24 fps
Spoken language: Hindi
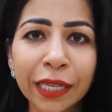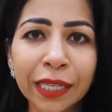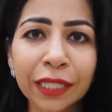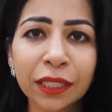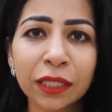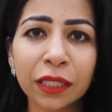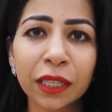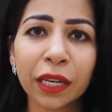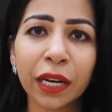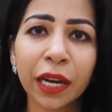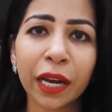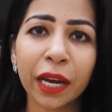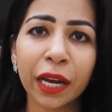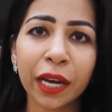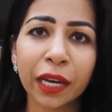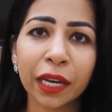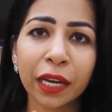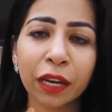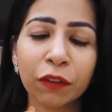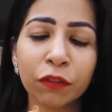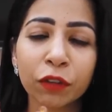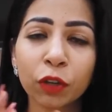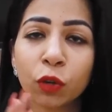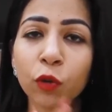टीचर है
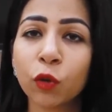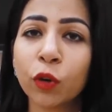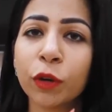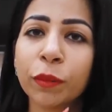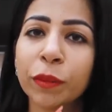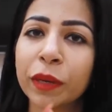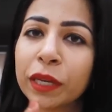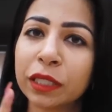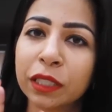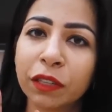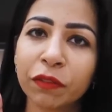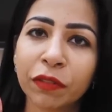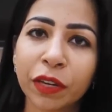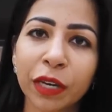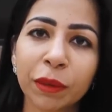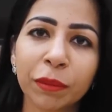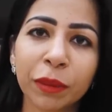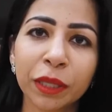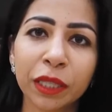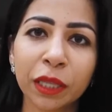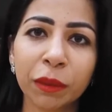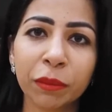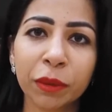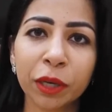या फिर कोई भी है सिर्फ
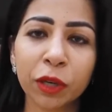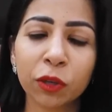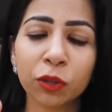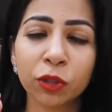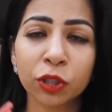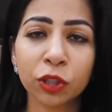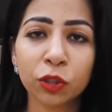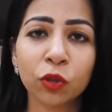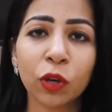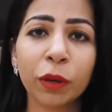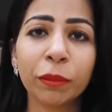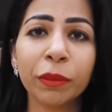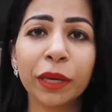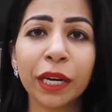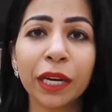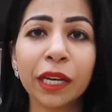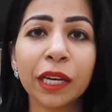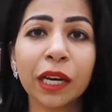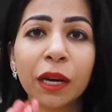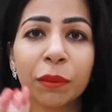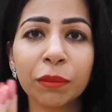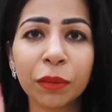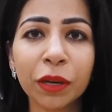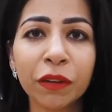एक बंदा पकड़ो जिसको आप
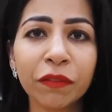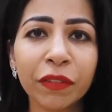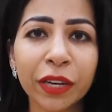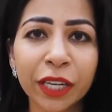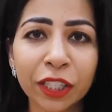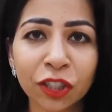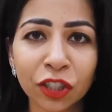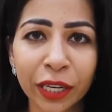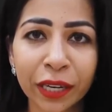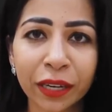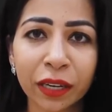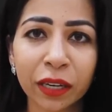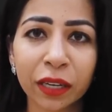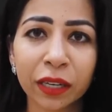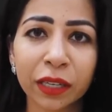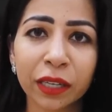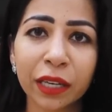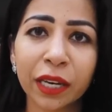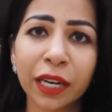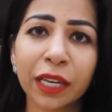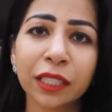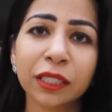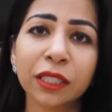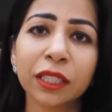डेली का अपना वेट चेक
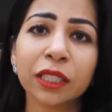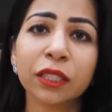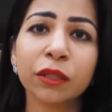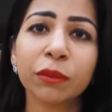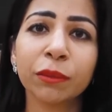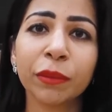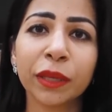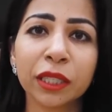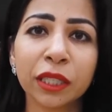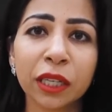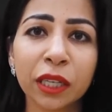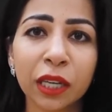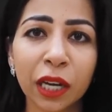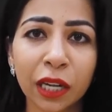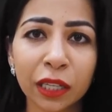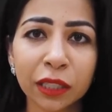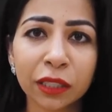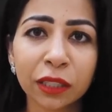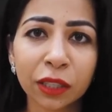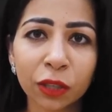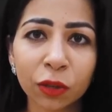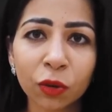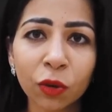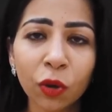करके एक जस्ट मैसेज
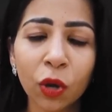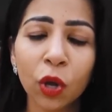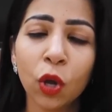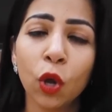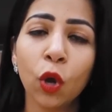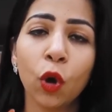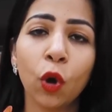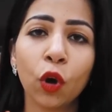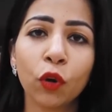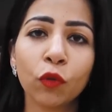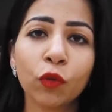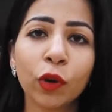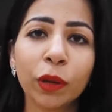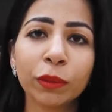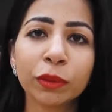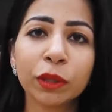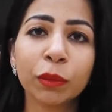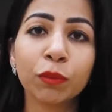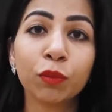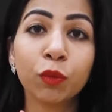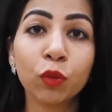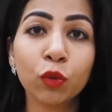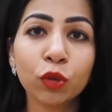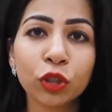डाल सको और वो
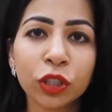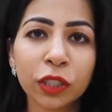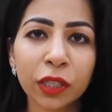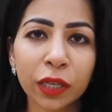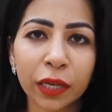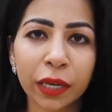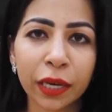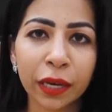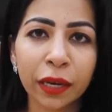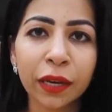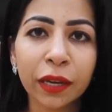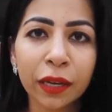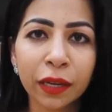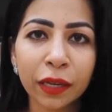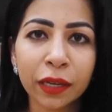आपसे पूछ सके